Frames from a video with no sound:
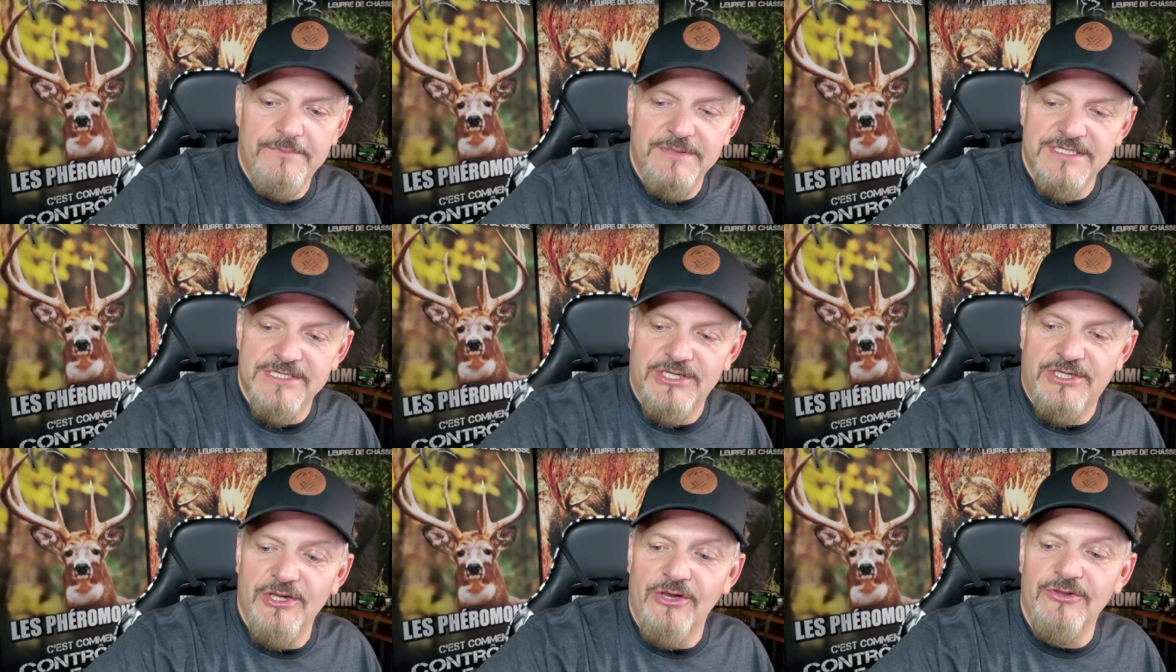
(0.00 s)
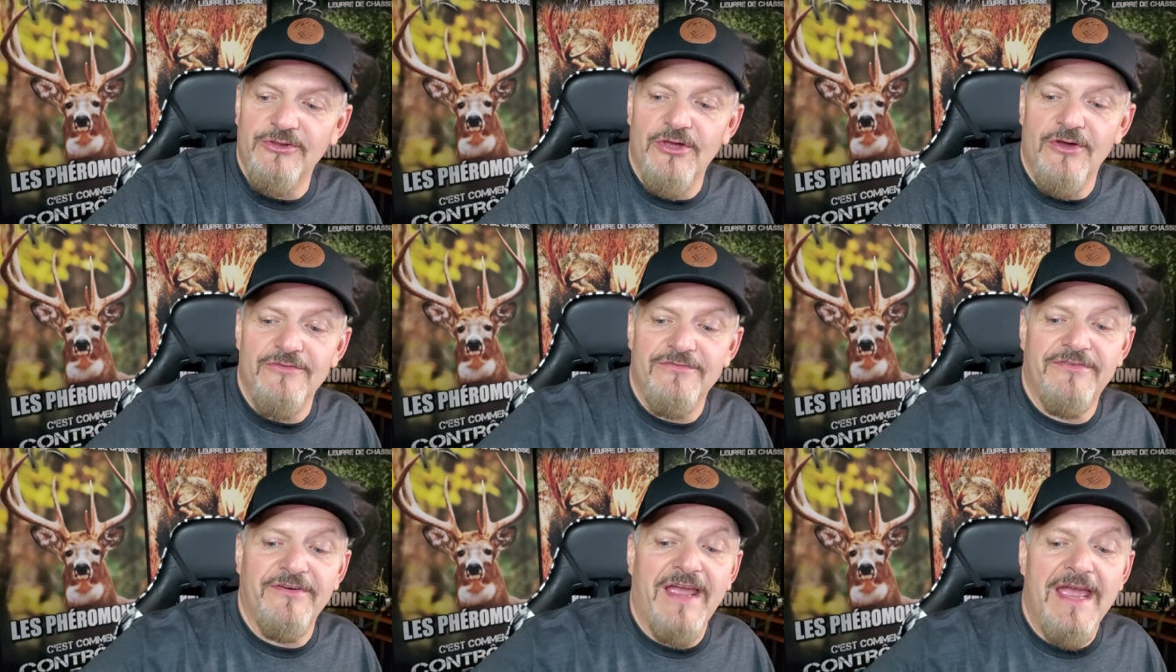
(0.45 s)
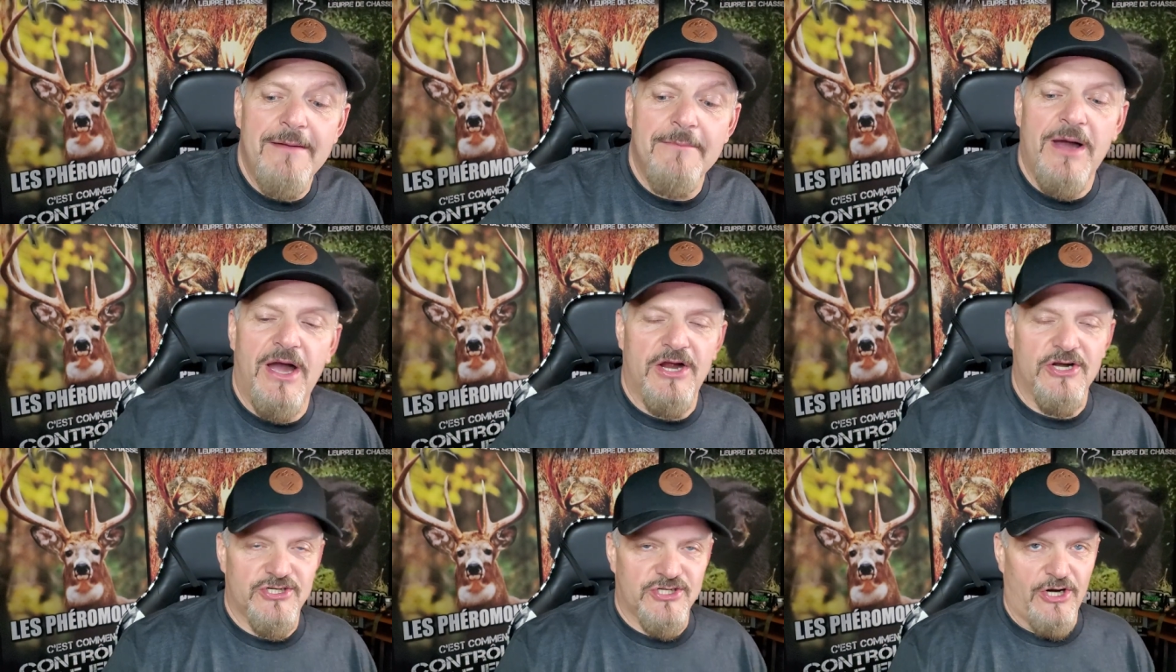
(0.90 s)
Puis ce qu'il y a de
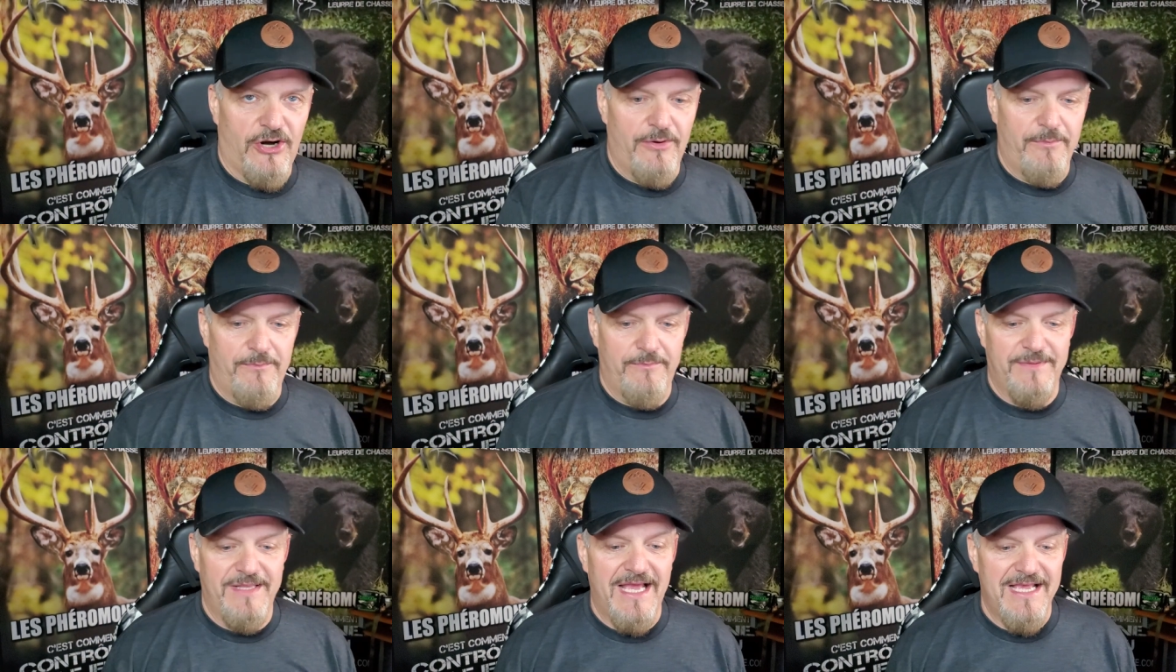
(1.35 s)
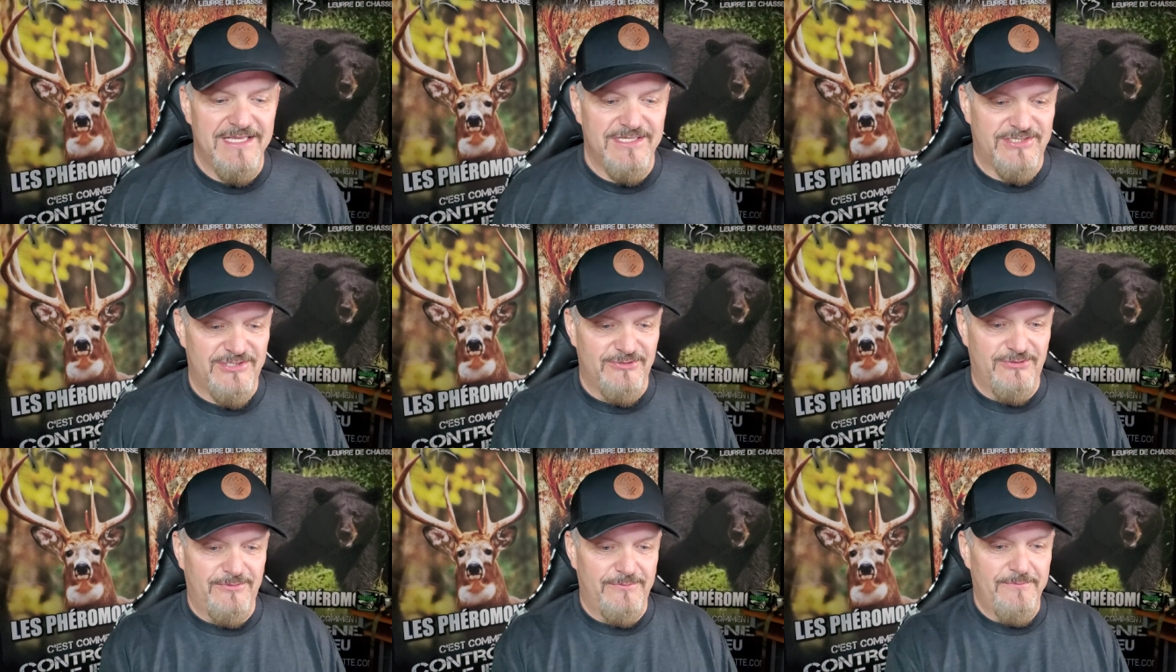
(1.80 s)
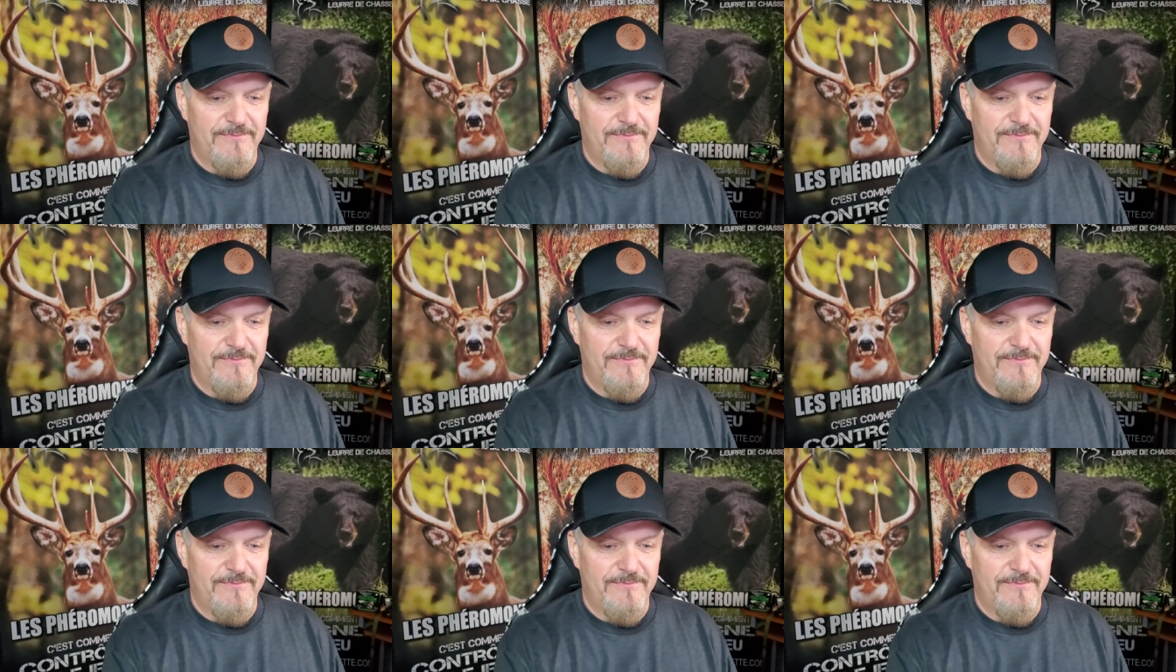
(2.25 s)
vraiment sharp dans ça,